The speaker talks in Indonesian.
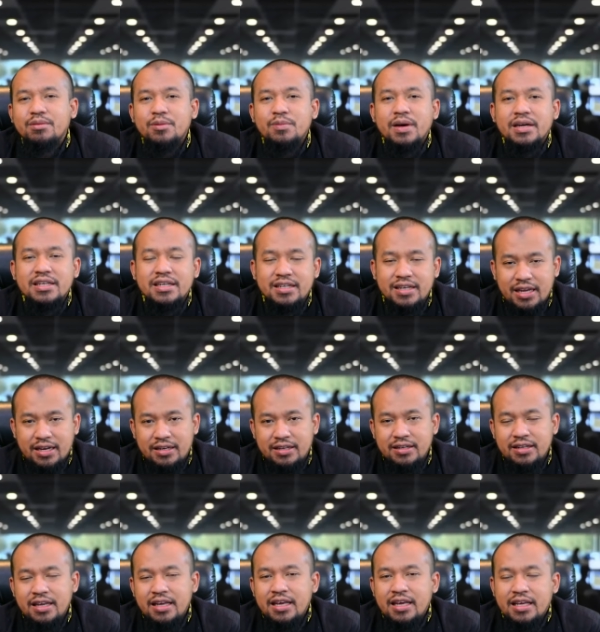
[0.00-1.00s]
membagikan
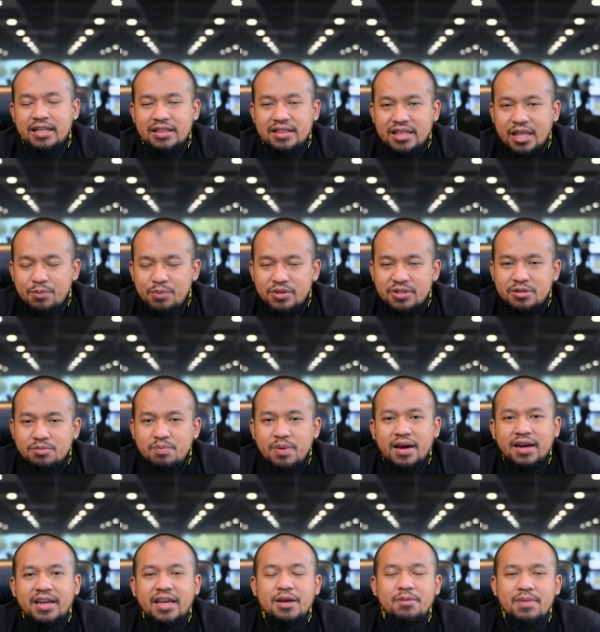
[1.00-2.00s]
tips
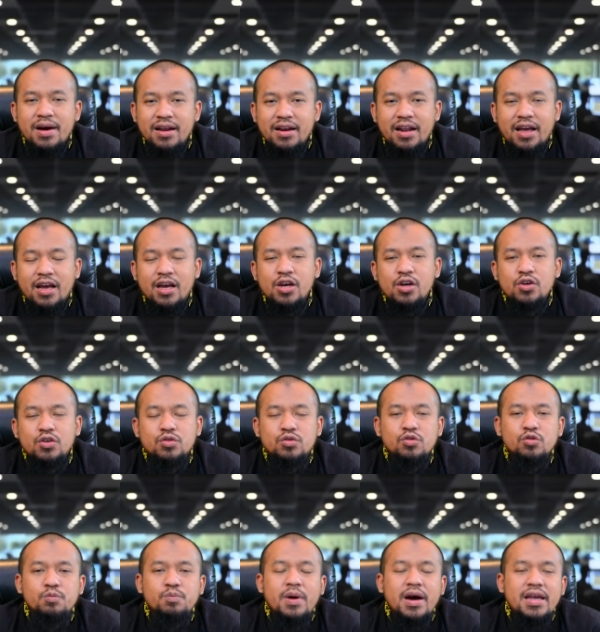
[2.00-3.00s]
bagaimana
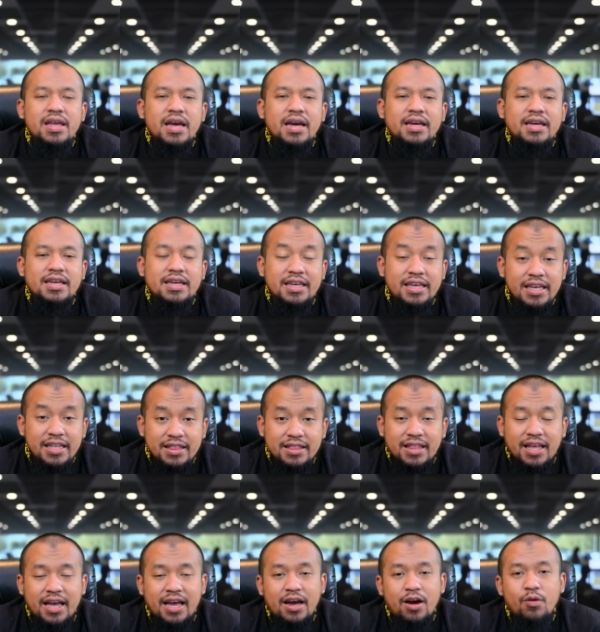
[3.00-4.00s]
supaya
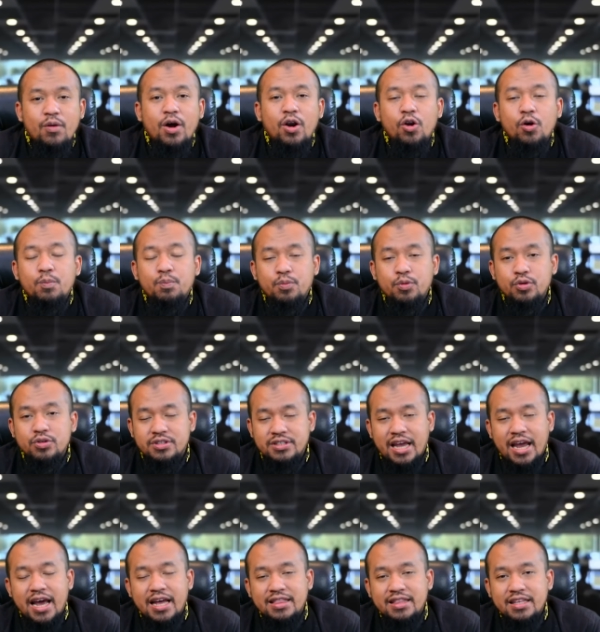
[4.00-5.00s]
kita walaupun
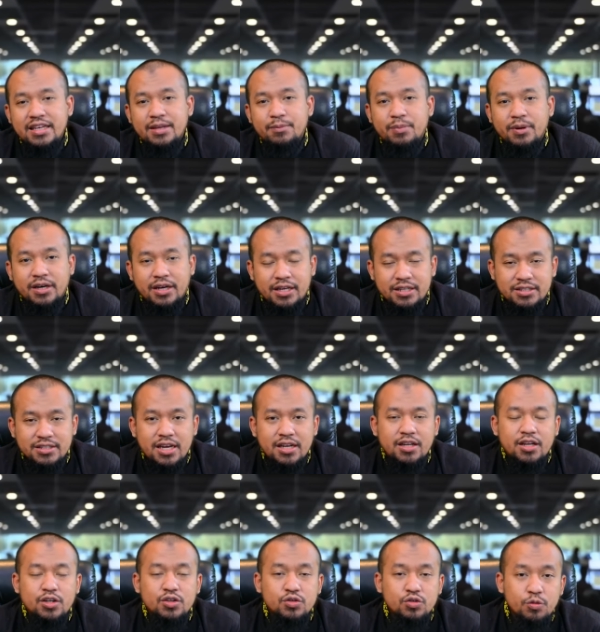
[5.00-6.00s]
saat ini bekerja
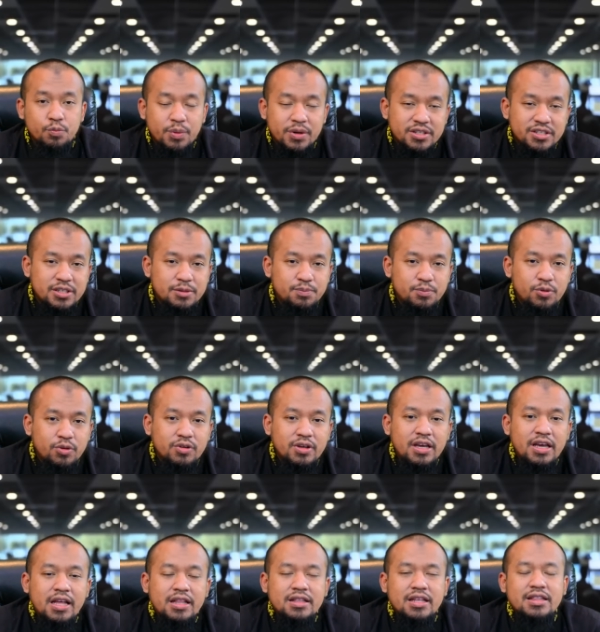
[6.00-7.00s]
dan super sibuk
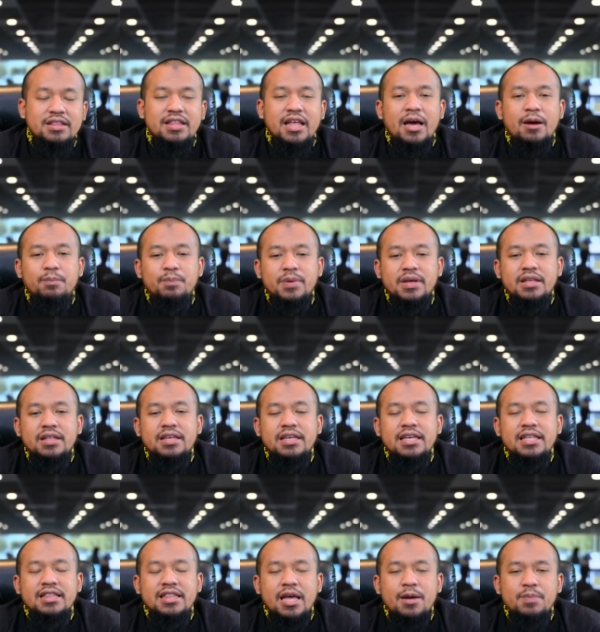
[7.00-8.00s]
tetapi
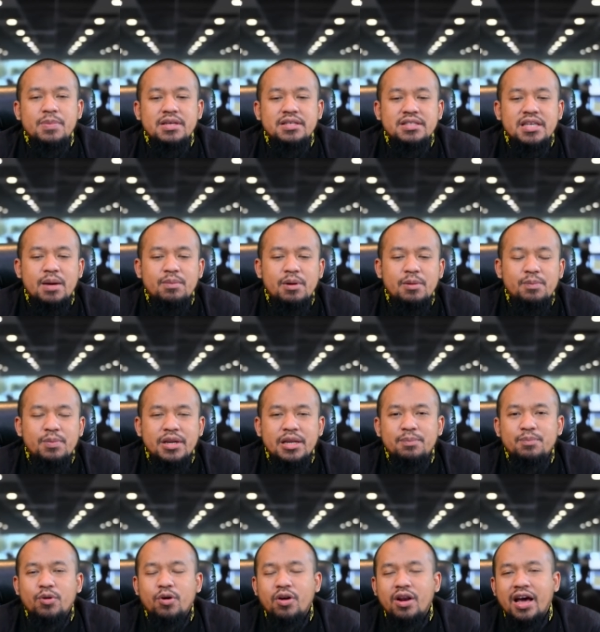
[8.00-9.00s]
kita bisa memberi
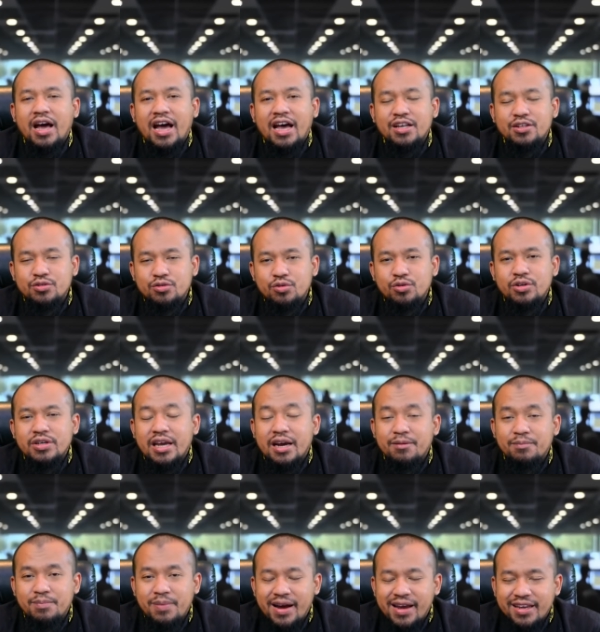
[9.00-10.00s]
pola asuh
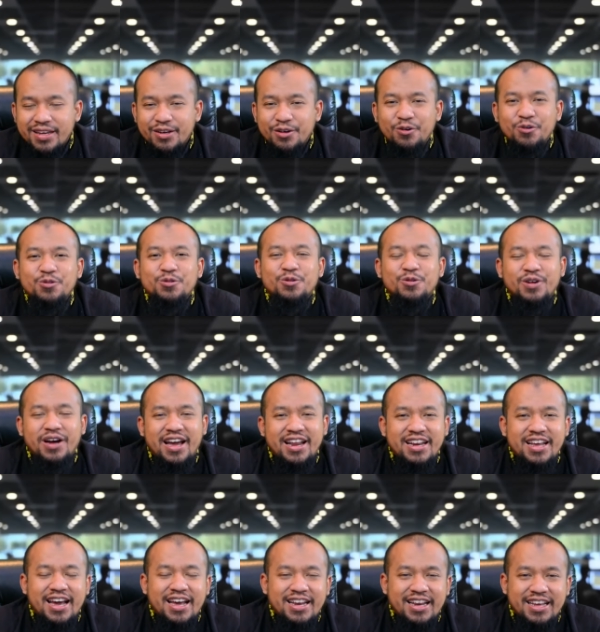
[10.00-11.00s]
yang baik untuk
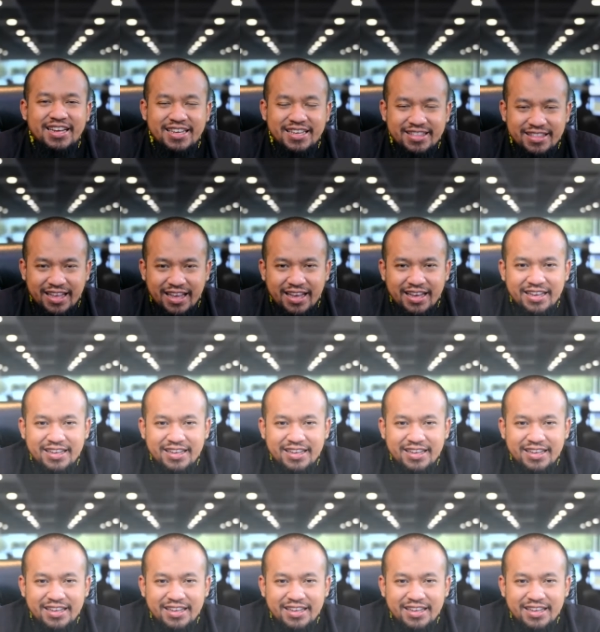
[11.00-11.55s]
anak-anak kita.